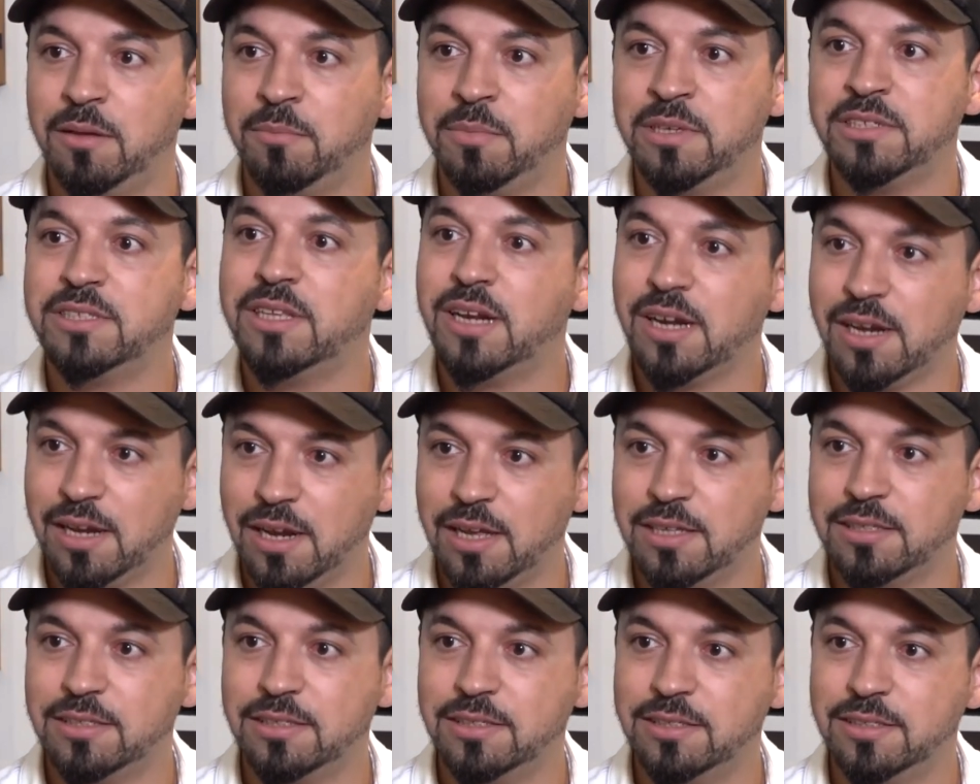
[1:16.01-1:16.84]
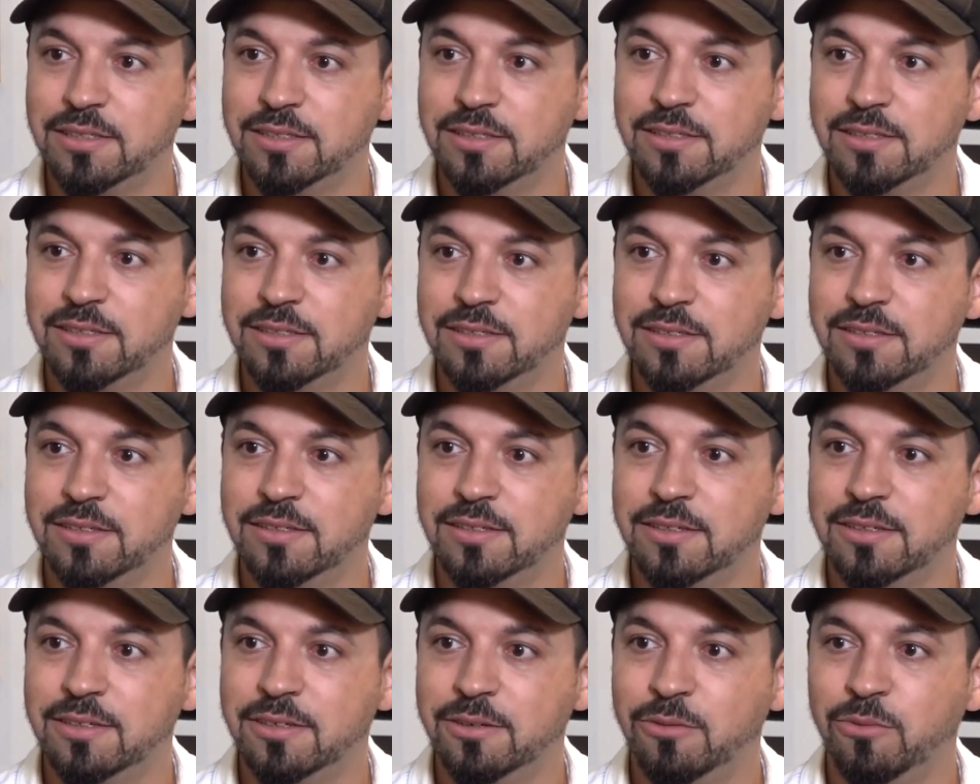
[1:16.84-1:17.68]
ماستر كلاس
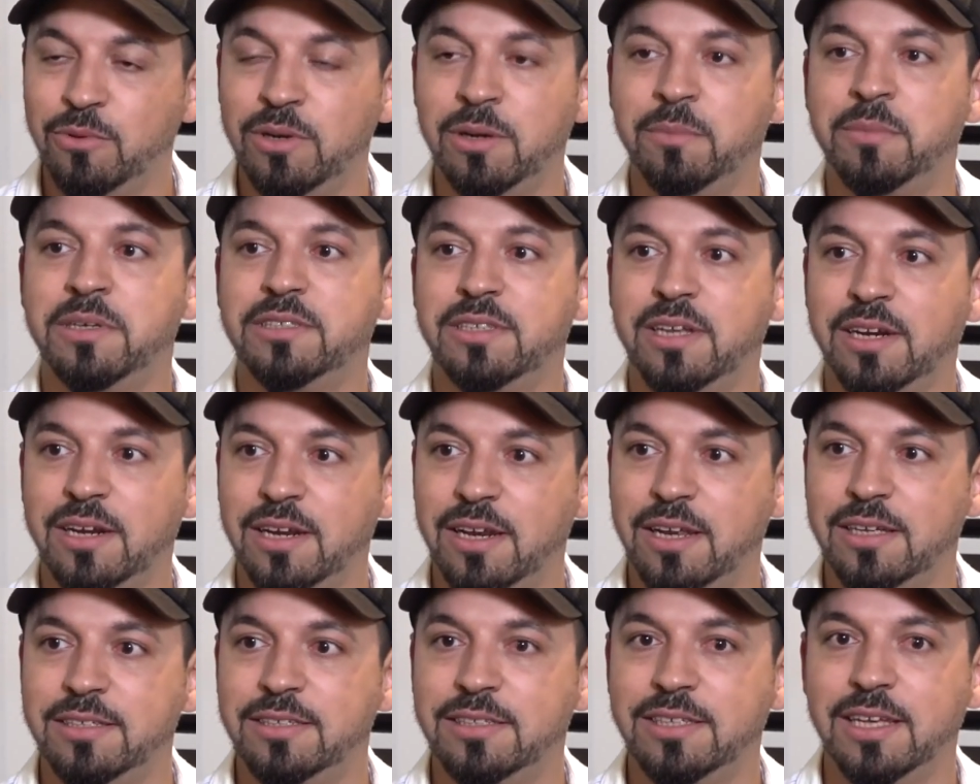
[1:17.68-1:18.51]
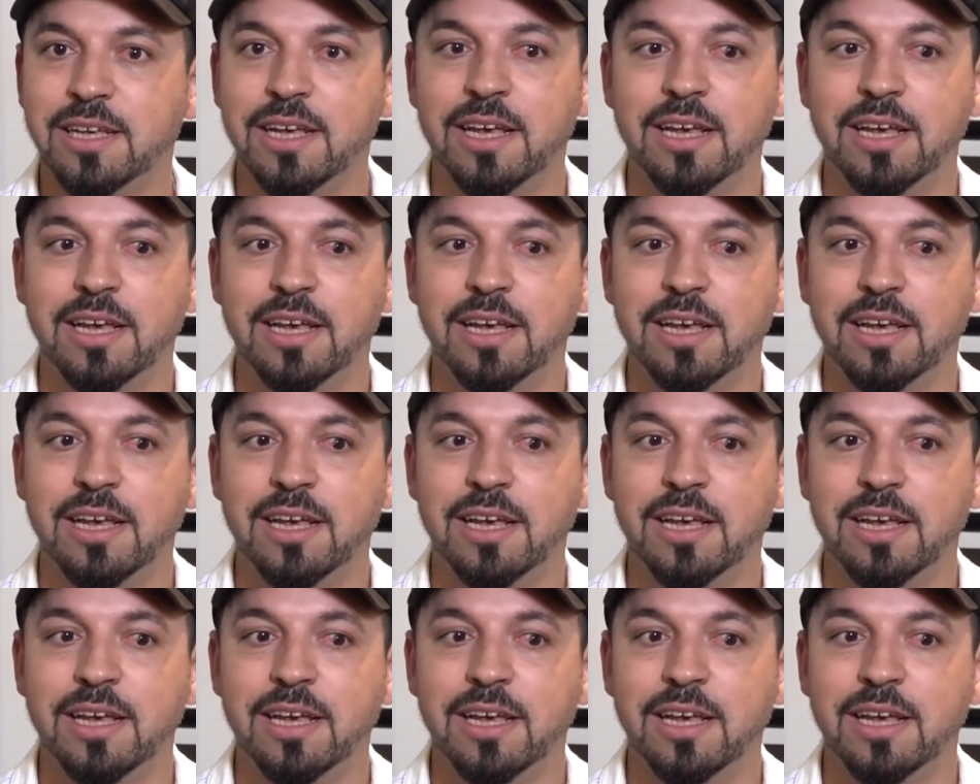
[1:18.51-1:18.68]
ولا ماستر آه، كلاس